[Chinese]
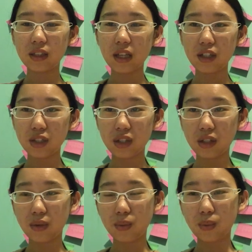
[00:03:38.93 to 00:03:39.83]
但是
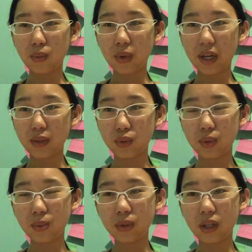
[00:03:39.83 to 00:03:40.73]
呢，我还
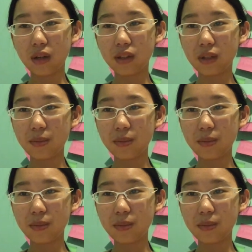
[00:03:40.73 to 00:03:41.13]
做不到那